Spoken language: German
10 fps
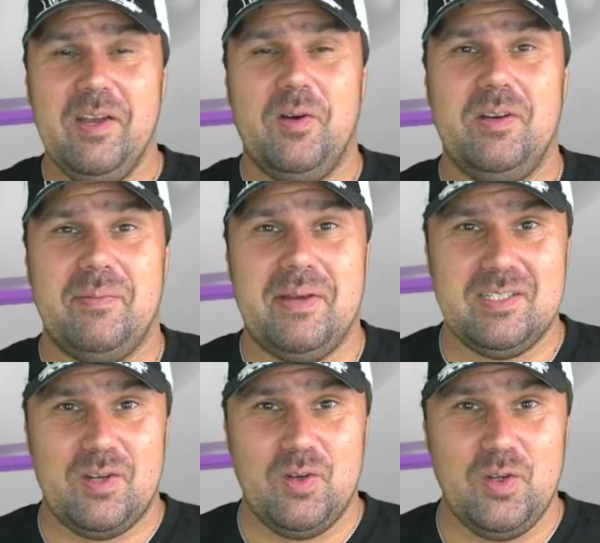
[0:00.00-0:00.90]
Und dann machen
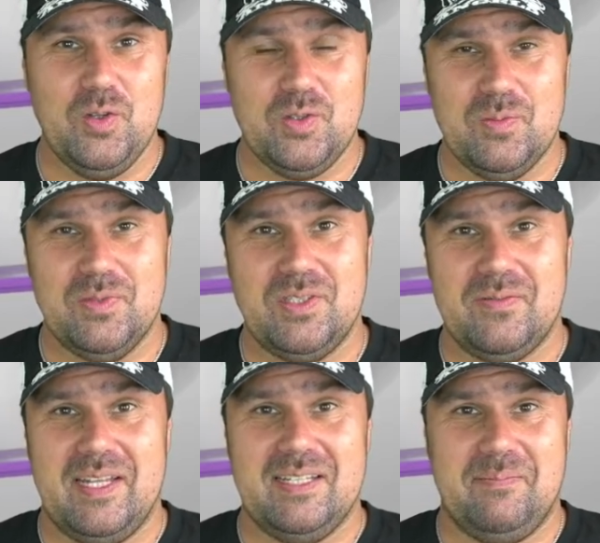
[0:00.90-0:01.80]
sie auch noch YouTube und so
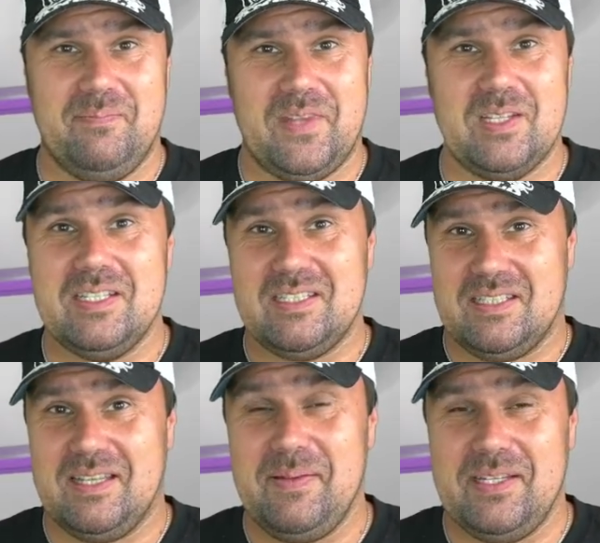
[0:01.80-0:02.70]
weiter. Also
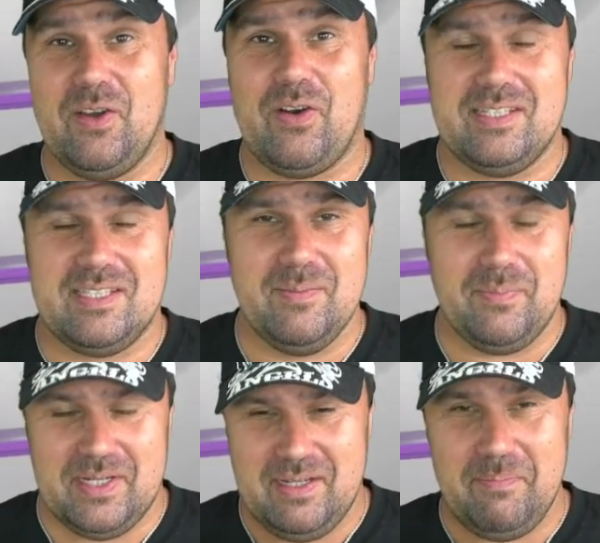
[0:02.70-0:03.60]
das gebe ich dir auch als Tipp mit. Ne?